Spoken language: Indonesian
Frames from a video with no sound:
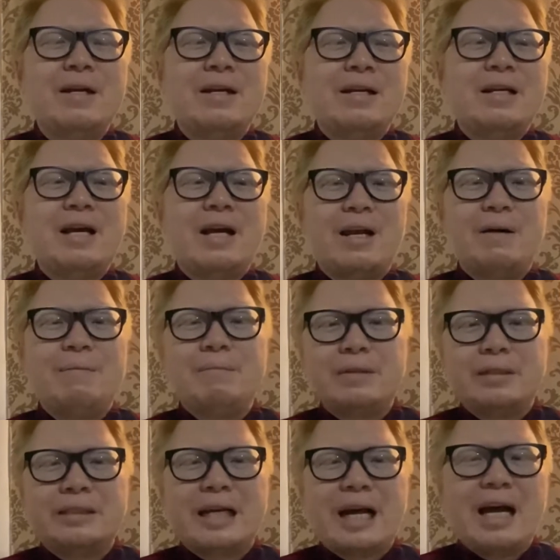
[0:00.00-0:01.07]
dalam
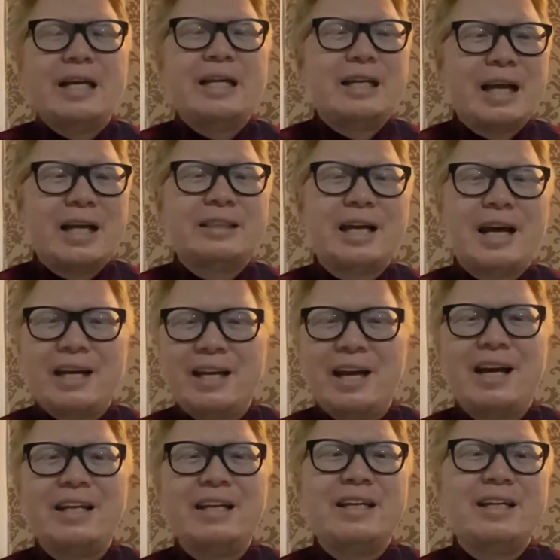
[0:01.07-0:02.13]
sehari
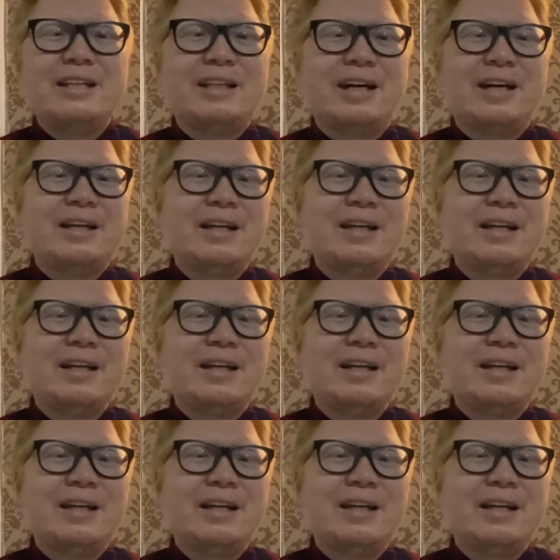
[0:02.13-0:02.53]
sehari-hari kita.